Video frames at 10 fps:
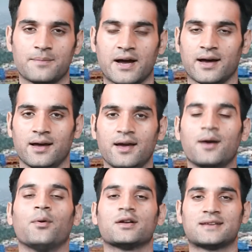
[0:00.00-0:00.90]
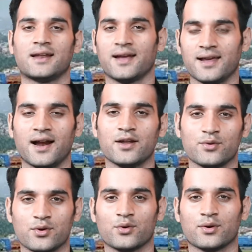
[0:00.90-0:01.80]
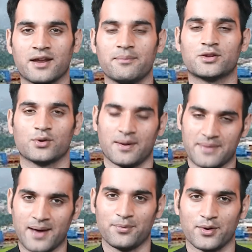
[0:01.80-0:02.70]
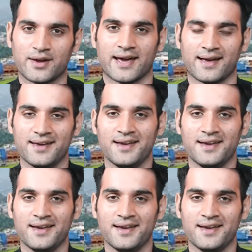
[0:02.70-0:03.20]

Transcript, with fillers: जमाया बहुत सारे खिलाड़ियों को रोकने में तो कामयाब हो गया